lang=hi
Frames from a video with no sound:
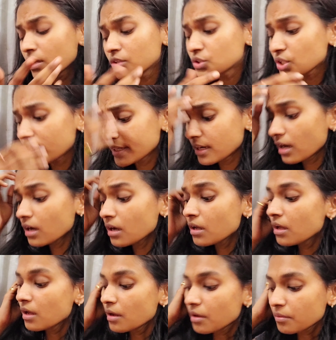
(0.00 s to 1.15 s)
चलेगा
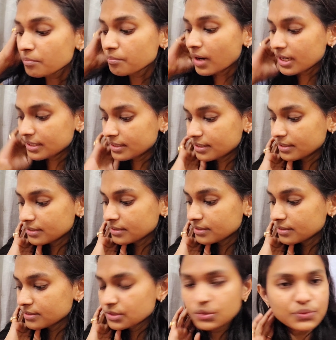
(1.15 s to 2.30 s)
बट
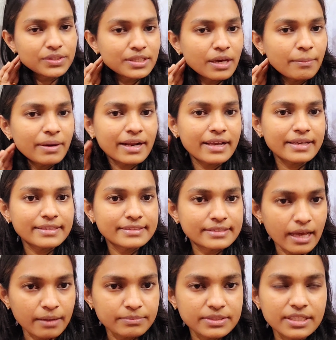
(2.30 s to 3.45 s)
uh, क्योंकि हमारा
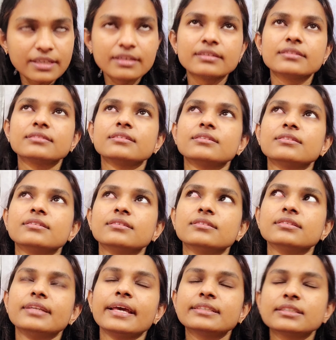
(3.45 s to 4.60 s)
एग्ज़ाम्स है
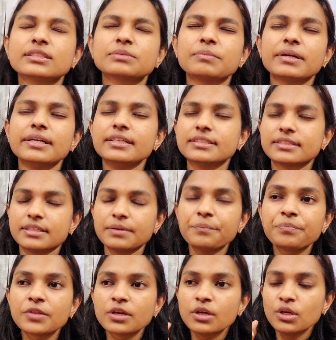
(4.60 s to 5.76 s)
नेक्स्ट uh, मंडे से
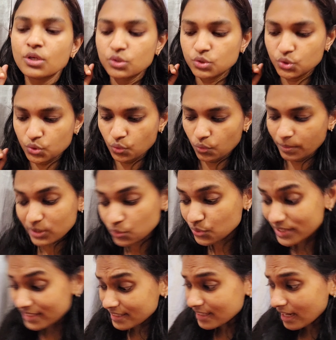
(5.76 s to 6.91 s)
सो so, बस
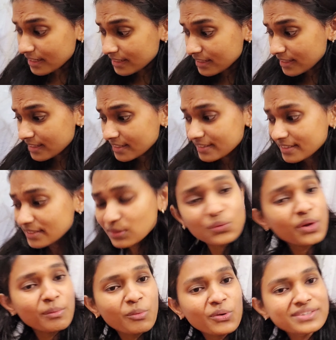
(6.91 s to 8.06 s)
उसी की तैयारी कर रही थी
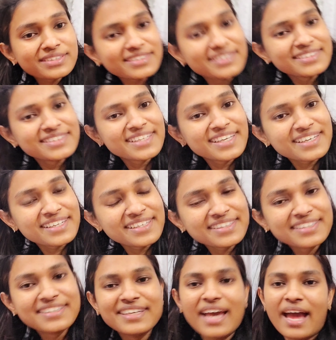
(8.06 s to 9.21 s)
थोड़ा बहुत देख रही
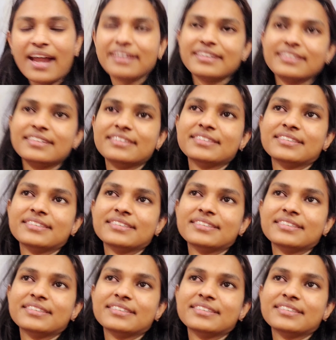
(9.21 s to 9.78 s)
थी एंड